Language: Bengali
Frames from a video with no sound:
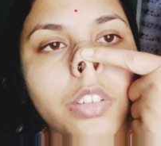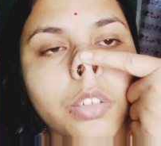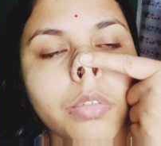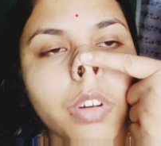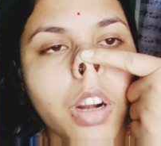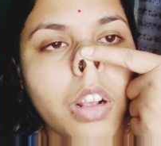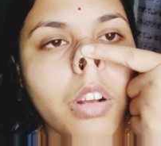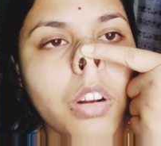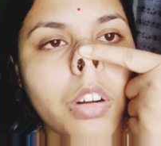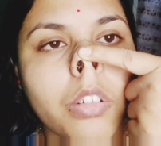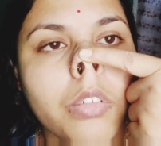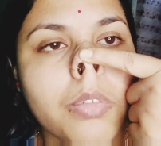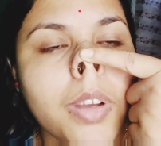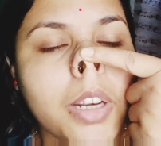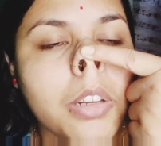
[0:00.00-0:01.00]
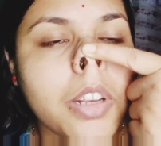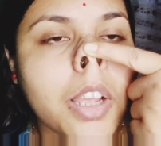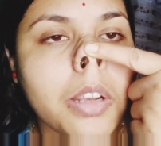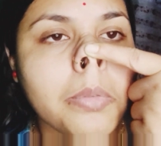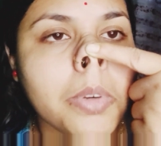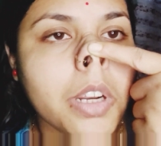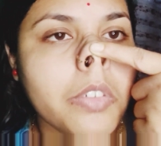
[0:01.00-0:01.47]
তোমরা ভালো
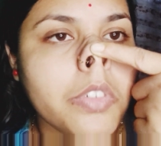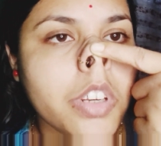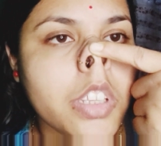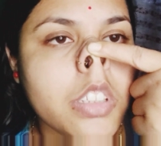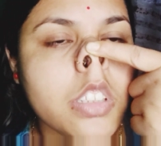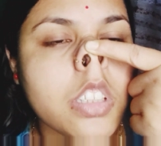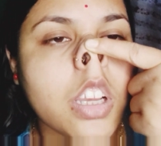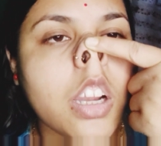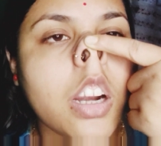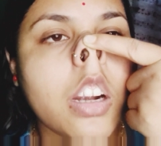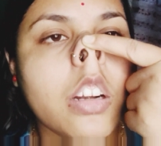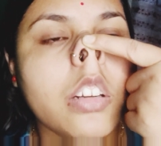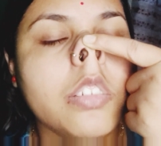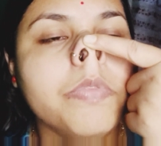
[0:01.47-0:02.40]
লাগবে না ফ্রেন্ডস আর